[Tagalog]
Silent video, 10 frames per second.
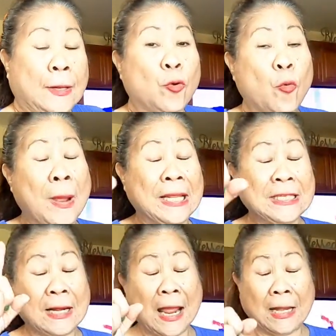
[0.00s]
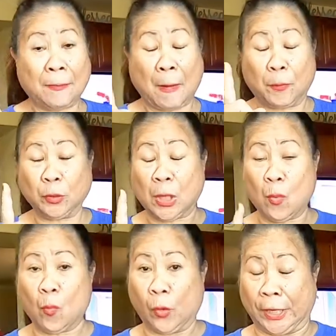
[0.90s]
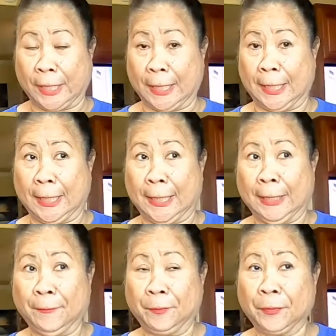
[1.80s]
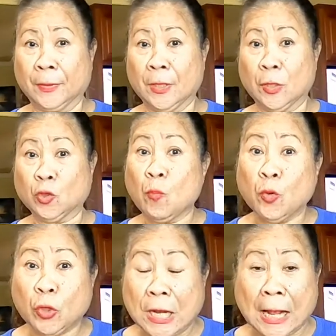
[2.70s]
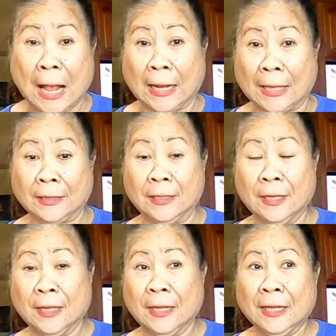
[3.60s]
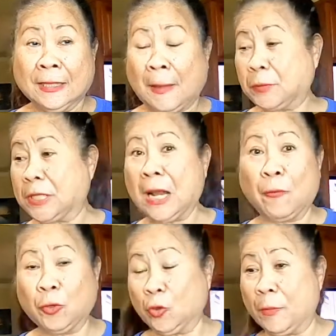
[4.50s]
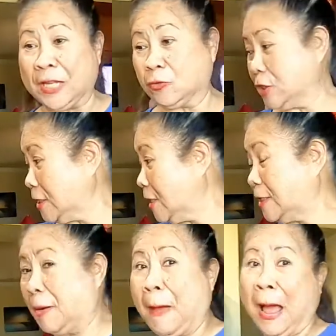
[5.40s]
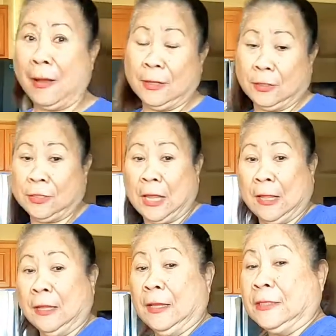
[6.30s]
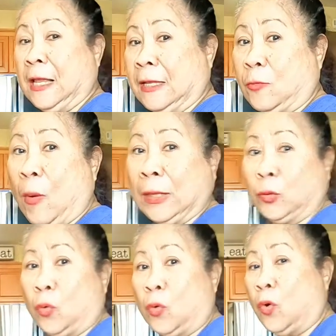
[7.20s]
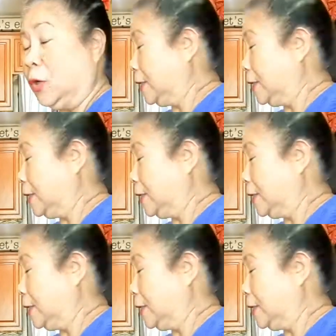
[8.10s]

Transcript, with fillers: Nung umalis ang nanay papuntang work, sumunod na kaagad. Tapos tinaw ko, dumiretso siya sa trabaho, sa, sa kwarto ko.